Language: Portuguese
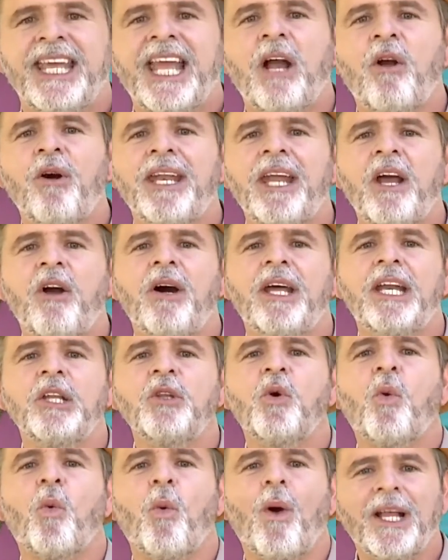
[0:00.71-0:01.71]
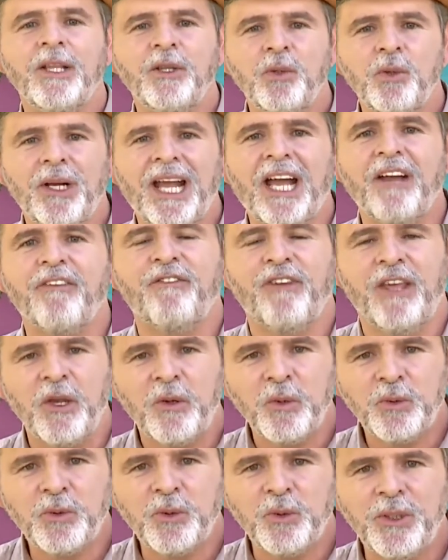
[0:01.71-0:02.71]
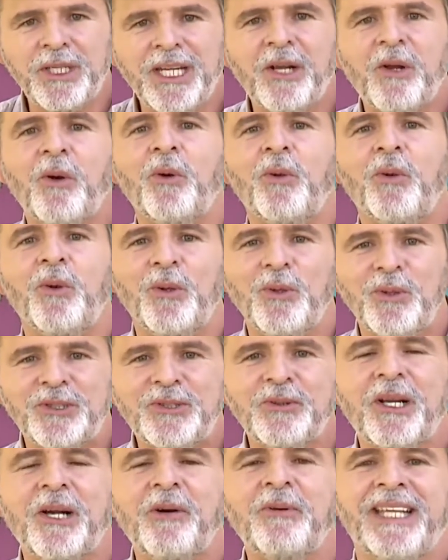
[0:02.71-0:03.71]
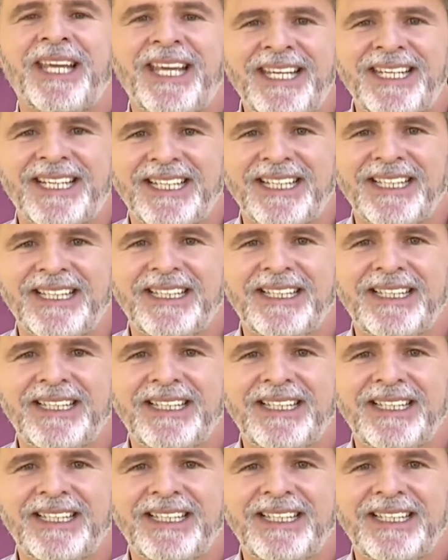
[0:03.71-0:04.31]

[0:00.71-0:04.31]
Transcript: E agora é hora do quadro Café e Cultura com Lúcio Caldeira.